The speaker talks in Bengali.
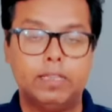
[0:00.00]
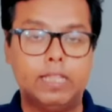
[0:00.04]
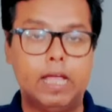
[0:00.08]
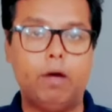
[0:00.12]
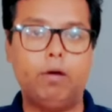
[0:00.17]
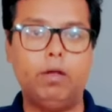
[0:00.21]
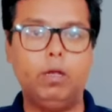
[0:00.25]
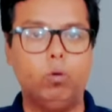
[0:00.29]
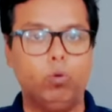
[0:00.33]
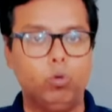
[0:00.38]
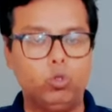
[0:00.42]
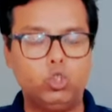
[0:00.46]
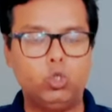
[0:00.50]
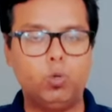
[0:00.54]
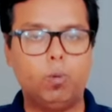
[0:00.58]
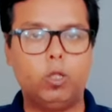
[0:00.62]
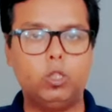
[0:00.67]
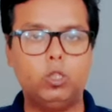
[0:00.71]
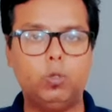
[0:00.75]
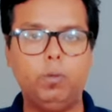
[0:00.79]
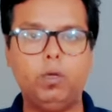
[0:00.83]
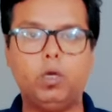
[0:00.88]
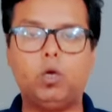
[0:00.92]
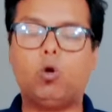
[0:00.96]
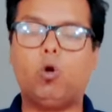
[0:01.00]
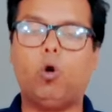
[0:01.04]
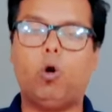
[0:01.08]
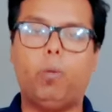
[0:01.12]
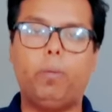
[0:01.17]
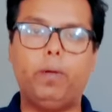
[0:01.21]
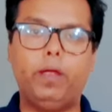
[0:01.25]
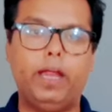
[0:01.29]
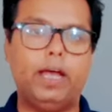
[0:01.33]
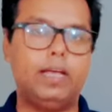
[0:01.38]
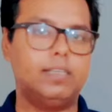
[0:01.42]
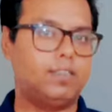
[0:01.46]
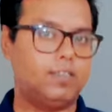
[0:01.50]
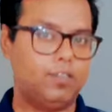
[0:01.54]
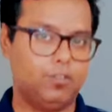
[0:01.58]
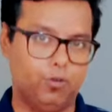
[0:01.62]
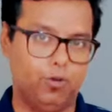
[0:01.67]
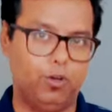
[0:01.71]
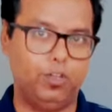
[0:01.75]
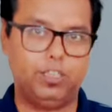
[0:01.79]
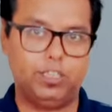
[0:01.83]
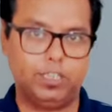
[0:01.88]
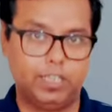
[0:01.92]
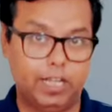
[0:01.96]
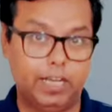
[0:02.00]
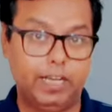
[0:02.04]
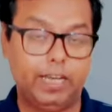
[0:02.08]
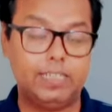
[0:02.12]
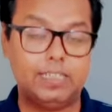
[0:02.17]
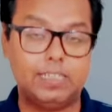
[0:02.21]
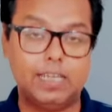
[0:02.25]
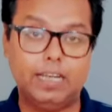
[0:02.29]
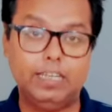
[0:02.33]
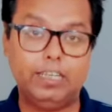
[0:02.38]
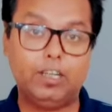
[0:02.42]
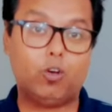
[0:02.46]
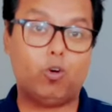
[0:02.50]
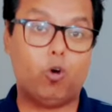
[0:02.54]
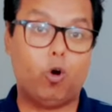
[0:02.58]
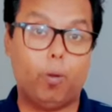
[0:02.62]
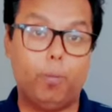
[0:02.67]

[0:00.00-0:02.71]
তাহলে উচ্চ মাধ্যমিক কবে আসতে চলেছে তার রেজাল্টটা